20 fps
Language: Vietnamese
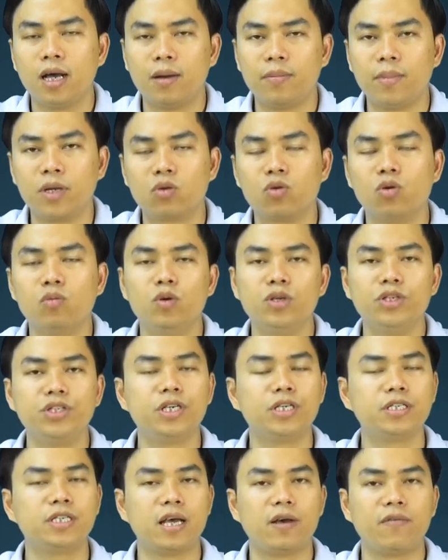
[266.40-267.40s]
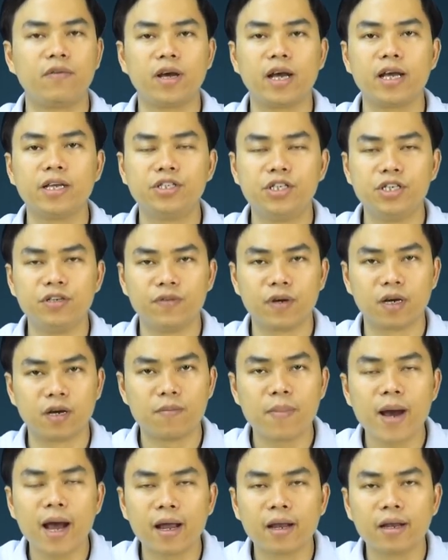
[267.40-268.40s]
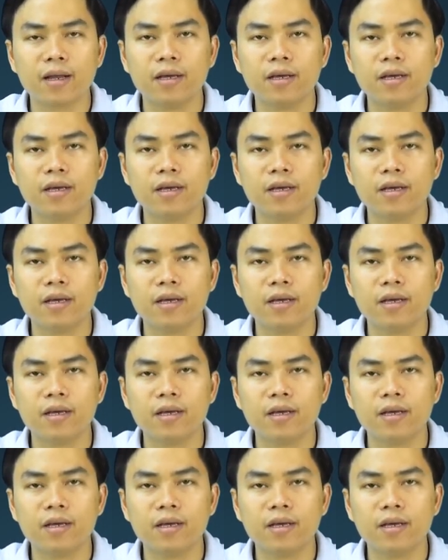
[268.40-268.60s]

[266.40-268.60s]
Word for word: mà tôi muốn chia sẻ với các anh chị và các bạn